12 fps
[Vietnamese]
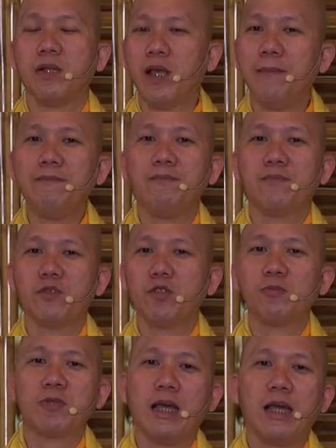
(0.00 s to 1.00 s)
nếm
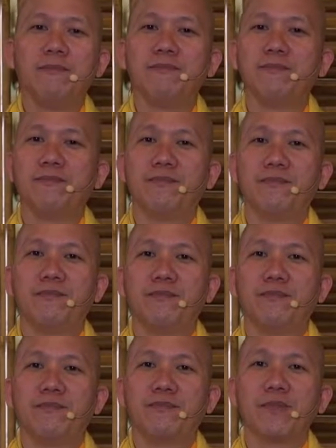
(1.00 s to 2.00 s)
xúc chạm
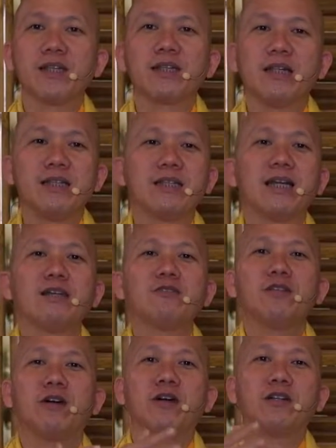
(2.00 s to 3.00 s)
tất cả những cái
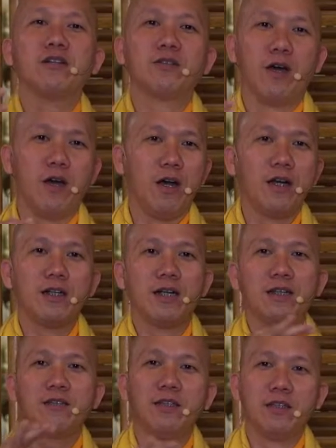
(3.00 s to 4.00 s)
của họ đó toàn
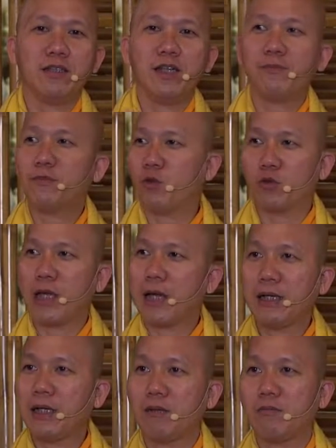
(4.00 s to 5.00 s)
là cái thiện nghiệp thù
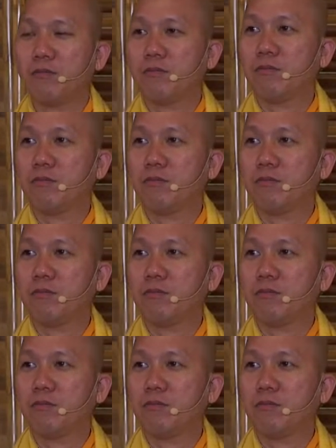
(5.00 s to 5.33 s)
thắng không